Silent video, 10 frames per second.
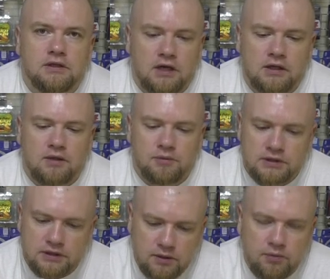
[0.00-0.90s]
когда мы
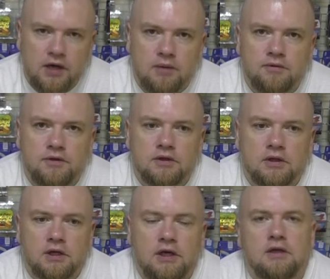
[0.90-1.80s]
сгибаем
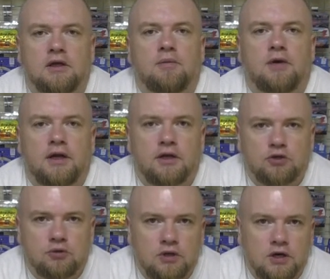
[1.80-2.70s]
фидер, да, или там
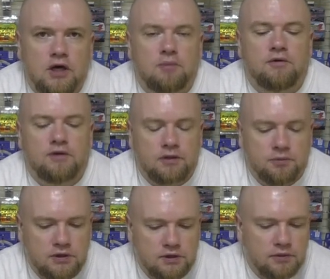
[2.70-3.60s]
коряшку или карпа вверх
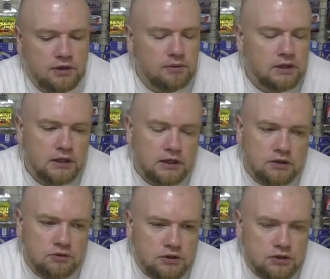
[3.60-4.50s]
поднимаем.
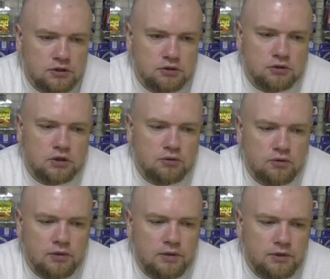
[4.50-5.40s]
Но здесь еще
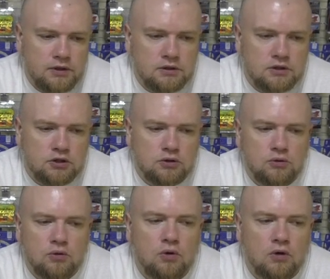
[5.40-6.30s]
такой момент,
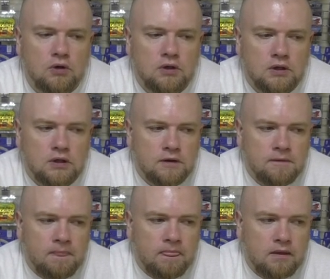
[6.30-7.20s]
что,
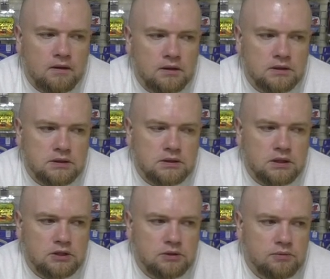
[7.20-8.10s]
э,
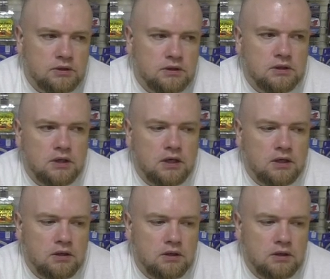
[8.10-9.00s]
скажем
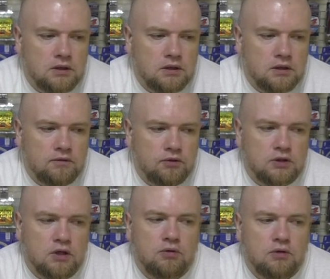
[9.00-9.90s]
так, э,
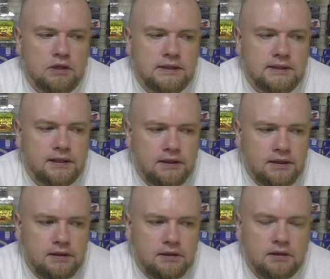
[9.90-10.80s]
вот такое
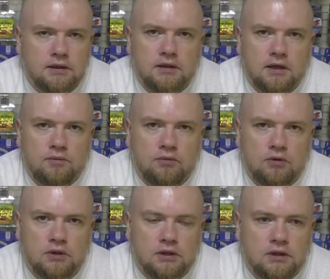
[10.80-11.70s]
расслоение
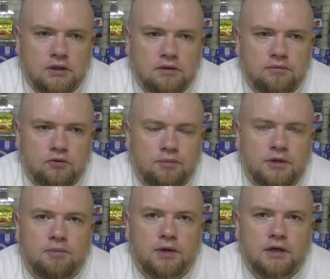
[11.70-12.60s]
карбона, да, ну,
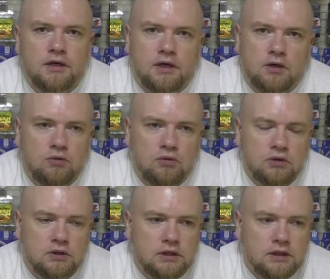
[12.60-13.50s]
при прега как
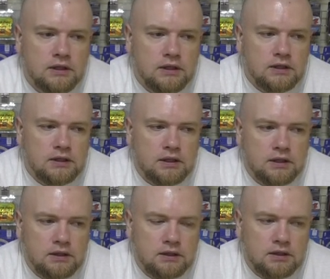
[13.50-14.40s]
угодно,
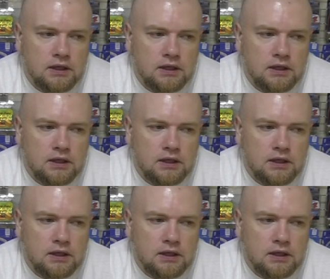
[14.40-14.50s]
э,